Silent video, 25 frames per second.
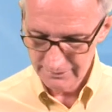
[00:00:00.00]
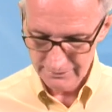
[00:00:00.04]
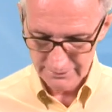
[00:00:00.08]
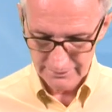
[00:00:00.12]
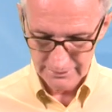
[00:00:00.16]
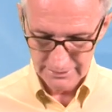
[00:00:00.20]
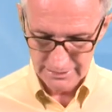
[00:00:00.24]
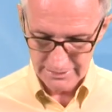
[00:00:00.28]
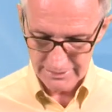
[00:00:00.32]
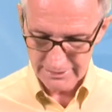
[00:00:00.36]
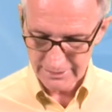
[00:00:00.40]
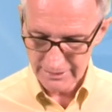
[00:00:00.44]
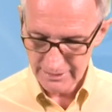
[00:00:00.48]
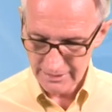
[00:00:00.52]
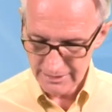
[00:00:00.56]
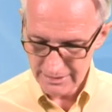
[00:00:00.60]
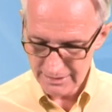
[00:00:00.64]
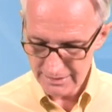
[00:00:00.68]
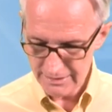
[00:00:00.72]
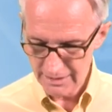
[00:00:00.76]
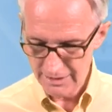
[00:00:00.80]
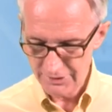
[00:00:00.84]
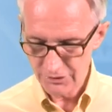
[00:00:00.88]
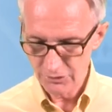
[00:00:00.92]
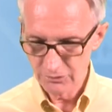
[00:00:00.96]
Esta
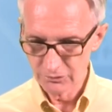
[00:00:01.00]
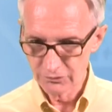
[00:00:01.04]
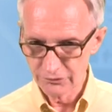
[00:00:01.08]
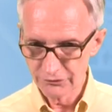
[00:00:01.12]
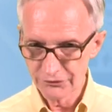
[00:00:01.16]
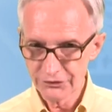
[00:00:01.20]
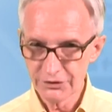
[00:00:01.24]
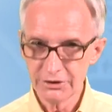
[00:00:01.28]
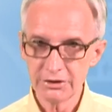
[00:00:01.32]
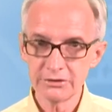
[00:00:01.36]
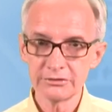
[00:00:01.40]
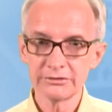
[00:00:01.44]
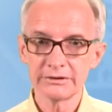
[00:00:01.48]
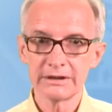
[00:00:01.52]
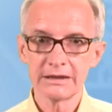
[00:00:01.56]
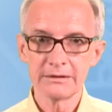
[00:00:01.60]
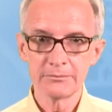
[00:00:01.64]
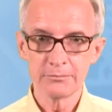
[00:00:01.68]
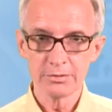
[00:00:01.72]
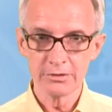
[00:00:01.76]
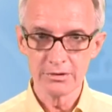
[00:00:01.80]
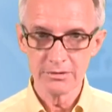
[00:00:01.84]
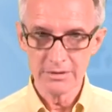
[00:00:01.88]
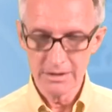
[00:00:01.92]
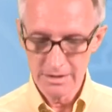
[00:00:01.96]
es la solución del
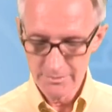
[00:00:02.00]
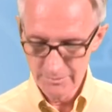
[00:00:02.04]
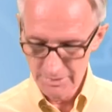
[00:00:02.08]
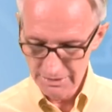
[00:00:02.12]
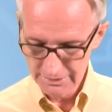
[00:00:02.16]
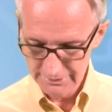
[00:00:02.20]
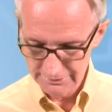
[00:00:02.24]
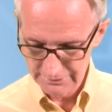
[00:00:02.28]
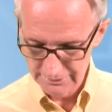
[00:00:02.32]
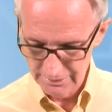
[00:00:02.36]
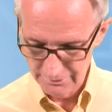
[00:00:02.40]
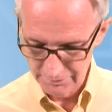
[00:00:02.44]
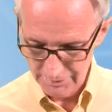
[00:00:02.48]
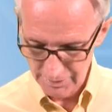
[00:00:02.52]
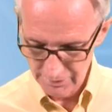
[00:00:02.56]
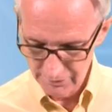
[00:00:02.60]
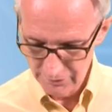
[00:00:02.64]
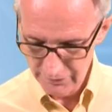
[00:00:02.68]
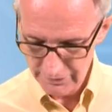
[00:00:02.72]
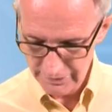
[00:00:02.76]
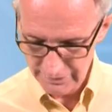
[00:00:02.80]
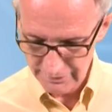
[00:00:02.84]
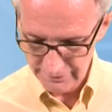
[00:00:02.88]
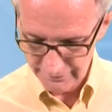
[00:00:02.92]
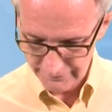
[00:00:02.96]
problema de
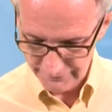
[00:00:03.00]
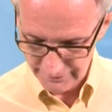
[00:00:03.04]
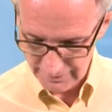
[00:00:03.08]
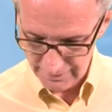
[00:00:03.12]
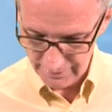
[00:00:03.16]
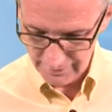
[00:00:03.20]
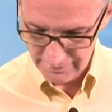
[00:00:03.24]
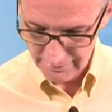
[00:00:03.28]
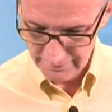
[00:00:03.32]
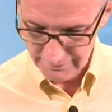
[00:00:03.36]
valor inicial.